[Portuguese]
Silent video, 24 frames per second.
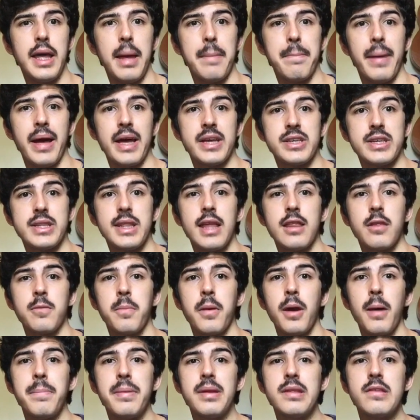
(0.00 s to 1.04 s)
a partir das
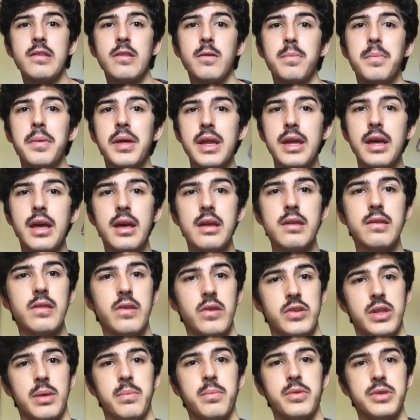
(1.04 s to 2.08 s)
próprias experiências
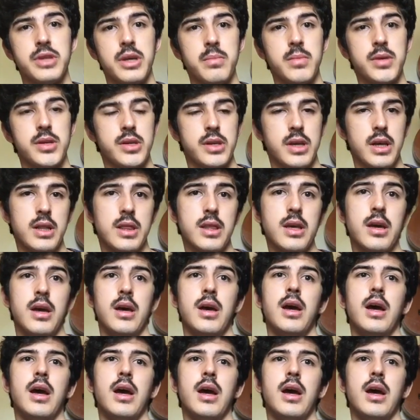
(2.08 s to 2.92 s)
da Bucha Micheta.